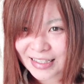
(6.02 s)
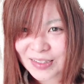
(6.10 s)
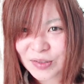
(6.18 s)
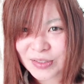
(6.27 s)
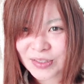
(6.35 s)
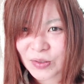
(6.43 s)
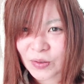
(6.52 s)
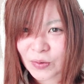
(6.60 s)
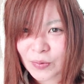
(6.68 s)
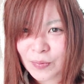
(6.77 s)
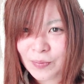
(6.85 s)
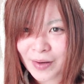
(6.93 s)
突
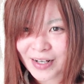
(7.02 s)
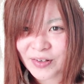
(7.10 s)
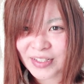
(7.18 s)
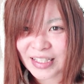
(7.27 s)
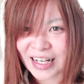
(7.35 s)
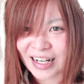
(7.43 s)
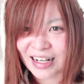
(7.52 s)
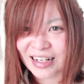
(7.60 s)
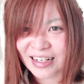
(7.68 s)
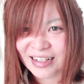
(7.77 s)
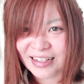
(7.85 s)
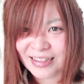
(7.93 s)
如舞い降りた
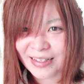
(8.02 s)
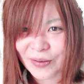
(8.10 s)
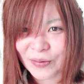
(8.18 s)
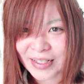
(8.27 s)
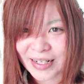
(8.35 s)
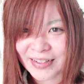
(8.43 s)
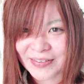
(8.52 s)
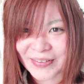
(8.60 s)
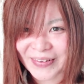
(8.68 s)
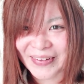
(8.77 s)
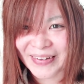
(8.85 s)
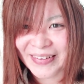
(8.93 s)
イエロー企画
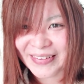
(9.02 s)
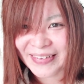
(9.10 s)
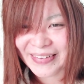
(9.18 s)
の